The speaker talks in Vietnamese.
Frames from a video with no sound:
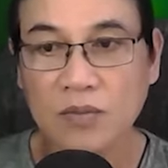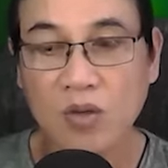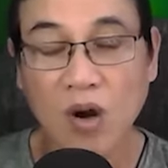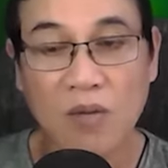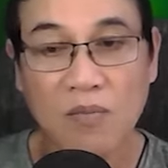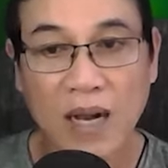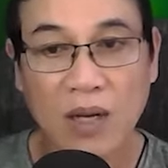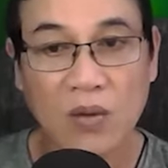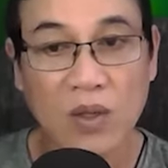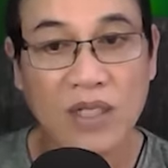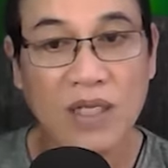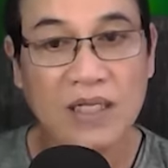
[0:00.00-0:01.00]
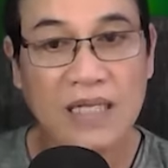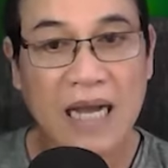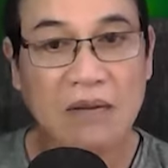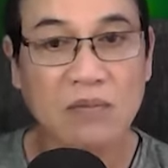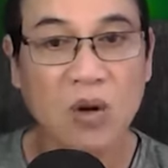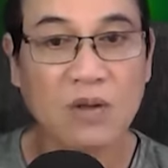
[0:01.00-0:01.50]
Có mặt của những
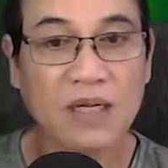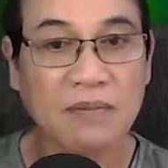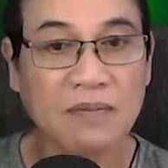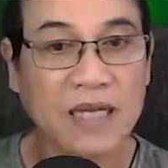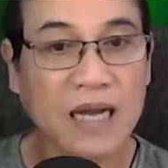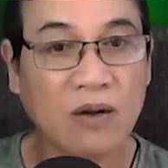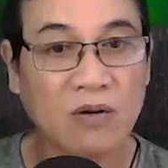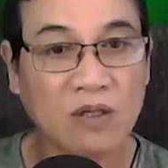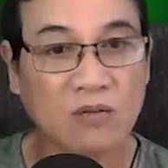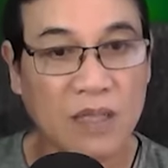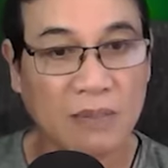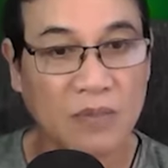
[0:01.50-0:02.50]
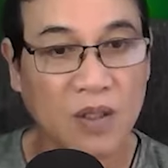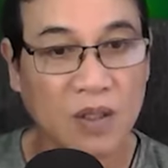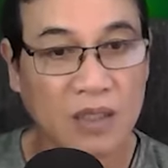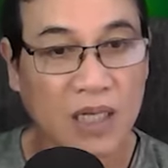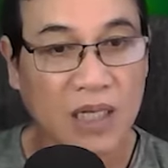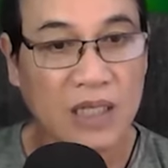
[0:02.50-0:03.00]
cán bộ cấp cao trong tập
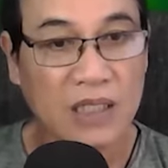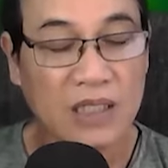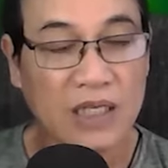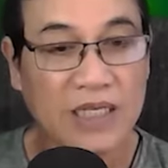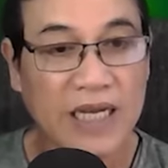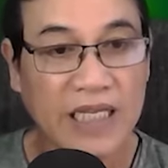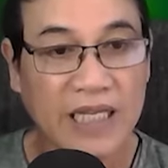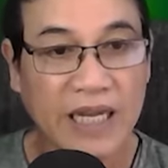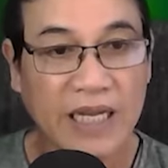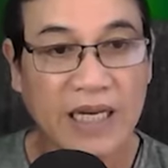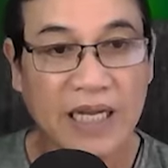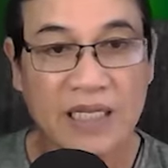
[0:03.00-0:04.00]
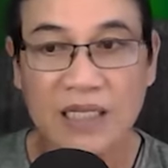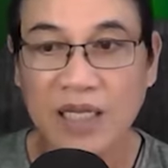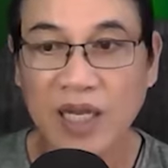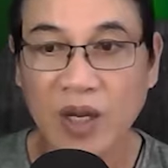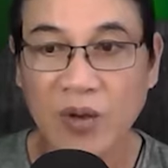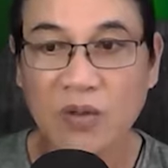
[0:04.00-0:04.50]
đoàn thì ra vẻ là
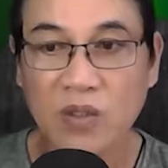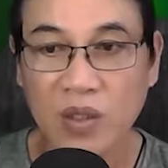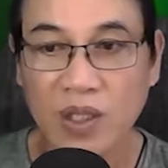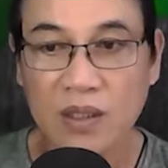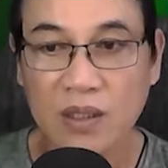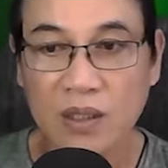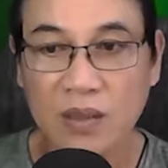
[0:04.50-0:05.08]
người hiểu chuyện,